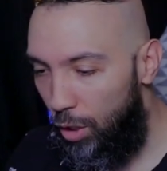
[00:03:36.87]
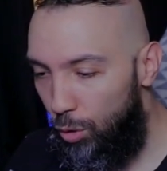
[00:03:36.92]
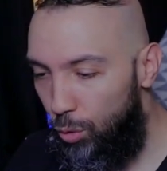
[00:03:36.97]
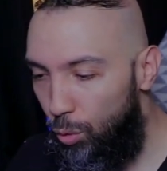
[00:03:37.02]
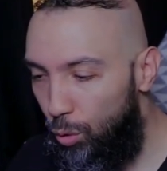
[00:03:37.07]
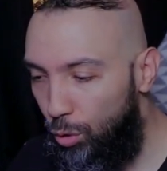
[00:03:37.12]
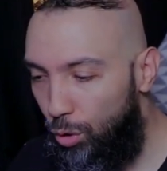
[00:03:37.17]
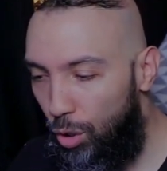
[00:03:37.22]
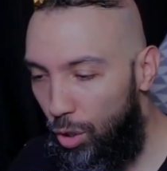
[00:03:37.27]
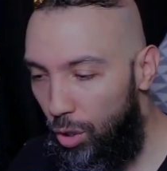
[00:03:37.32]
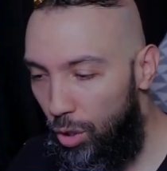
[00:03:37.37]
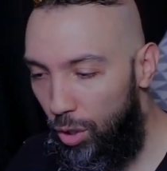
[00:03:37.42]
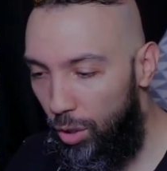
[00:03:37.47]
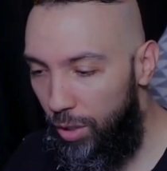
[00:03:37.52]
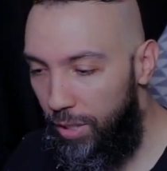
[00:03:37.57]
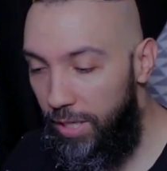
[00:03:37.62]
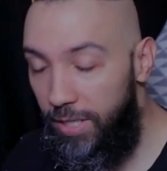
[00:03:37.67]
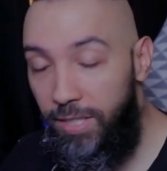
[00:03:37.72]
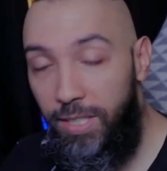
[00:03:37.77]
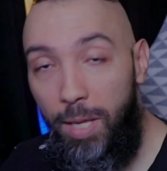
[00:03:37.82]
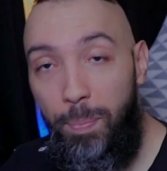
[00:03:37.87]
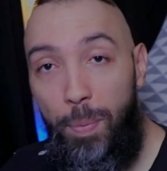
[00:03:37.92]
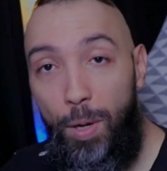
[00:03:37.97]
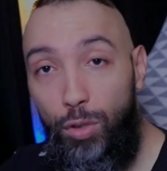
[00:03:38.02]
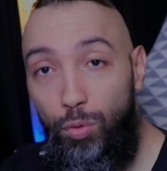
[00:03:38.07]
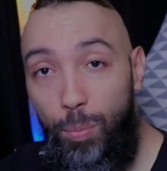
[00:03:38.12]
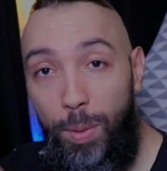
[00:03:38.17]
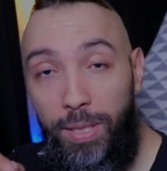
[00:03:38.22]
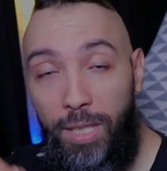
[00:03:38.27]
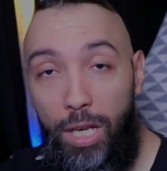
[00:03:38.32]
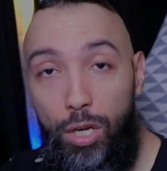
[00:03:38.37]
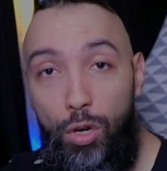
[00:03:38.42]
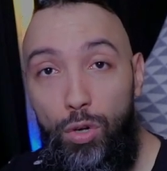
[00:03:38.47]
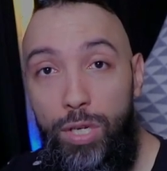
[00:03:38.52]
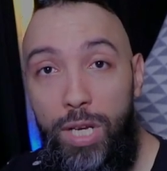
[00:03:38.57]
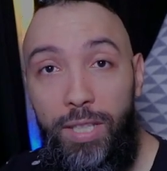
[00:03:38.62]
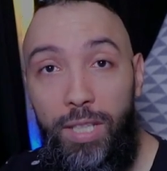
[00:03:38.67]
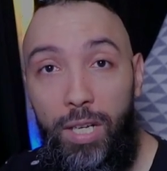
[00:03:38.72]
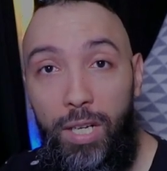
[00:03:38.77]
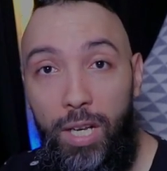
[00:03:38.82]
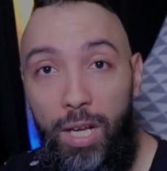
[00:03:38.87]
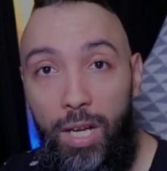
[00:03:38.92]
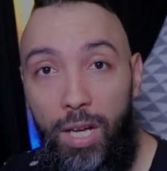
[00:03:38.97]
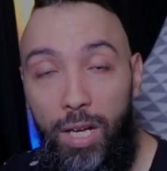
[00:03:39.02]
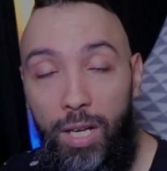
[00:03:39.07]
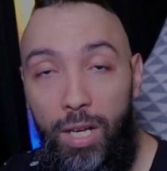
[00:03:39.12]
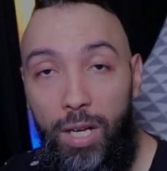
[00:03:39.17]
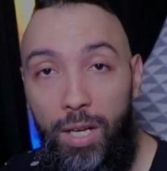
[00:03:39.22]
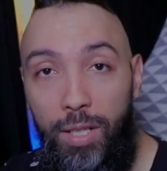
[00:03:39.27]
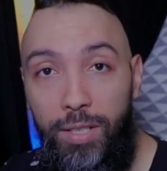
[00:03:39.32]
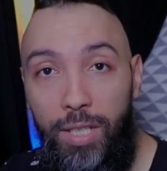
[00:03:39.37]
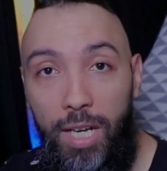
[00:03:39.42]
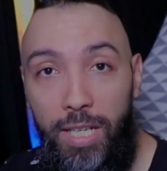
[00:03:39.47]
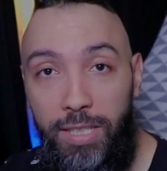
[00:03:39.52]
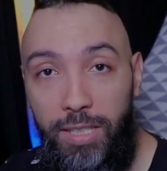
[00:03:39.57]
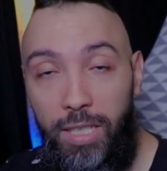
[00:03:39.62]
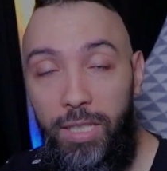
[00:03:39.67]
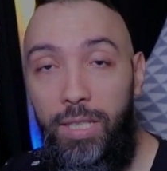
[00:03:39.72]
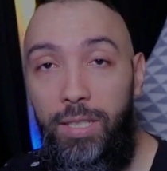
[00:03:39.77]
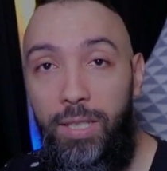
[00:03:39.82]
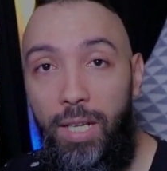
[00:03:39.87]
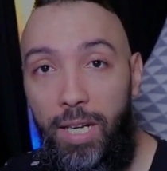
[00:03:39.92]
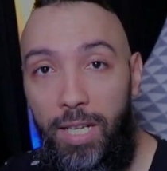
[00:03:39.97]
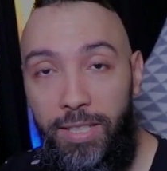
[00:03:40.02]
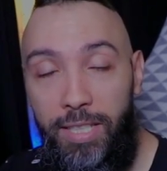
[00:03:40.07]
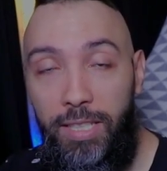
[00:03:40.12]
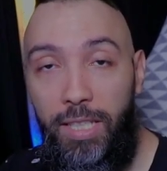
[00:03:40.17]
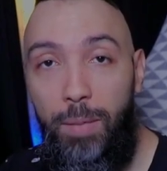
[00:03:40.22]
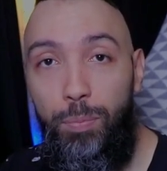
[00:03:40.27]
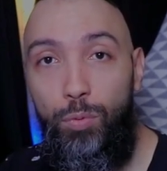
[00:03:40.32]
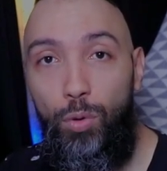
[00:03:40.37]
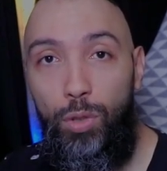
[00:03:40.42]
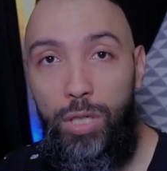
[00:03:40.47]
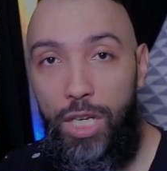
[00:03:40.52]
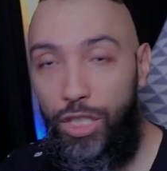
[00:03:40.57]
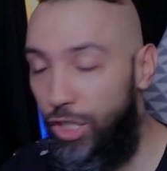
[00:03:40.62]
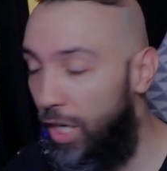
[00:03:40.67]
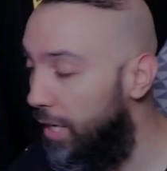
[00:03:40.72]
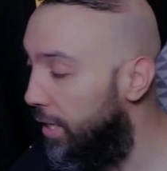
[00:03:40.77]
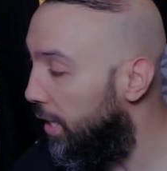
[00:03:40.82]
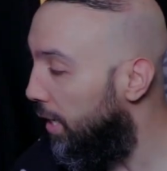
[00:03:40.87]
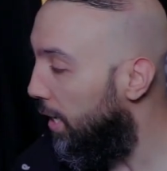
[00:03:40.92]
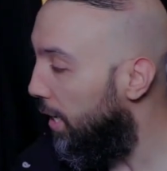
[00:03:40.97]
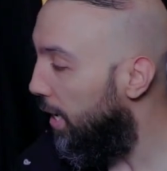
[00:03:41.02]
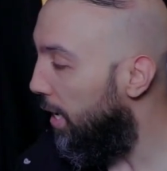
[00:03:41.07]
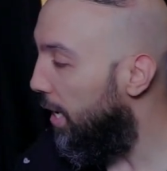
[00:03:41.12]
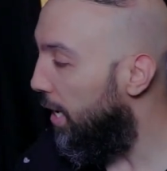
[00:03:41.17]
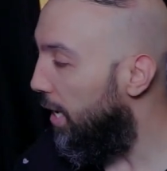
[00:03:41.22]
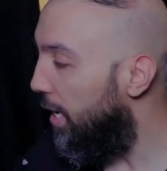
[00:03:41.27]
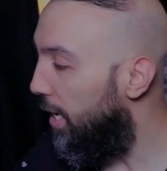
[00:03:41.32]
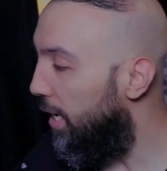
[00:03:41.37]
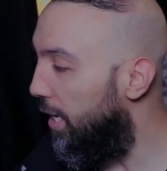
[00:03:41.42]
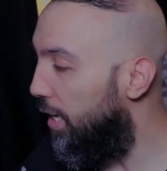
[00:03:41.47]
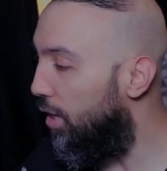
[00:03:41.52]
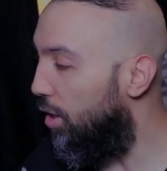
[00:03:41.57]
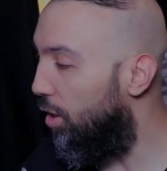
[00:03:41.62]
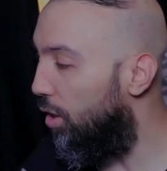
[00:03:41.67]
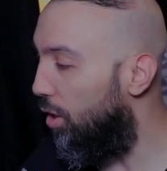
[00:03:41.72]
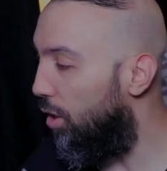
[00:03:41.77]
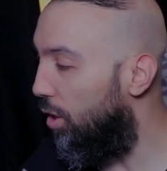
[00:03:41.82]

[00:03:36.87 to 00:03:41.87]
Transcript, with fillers: Donc, n'hésitez pas, je vous mettrai le lien dans la, dans la, dans la description de la chaîne et